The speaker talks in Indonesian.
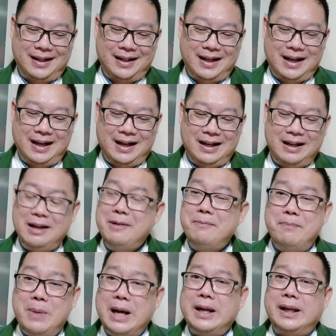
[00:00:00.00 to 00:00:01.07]
Ya,
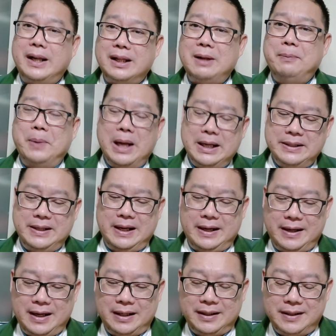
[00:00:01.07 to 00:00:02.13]
mari kita belajar
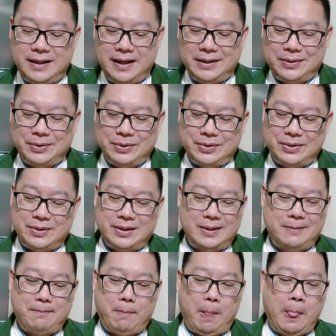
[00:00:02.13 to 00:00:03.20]
dari Yesus.
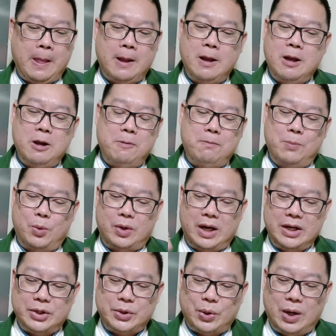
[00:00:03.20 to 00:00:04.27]

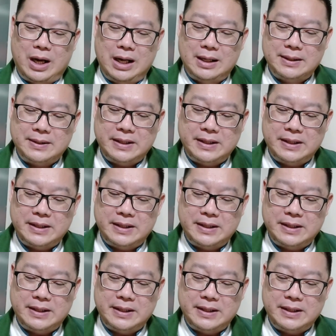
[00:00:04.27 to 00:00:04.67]
Bukan soal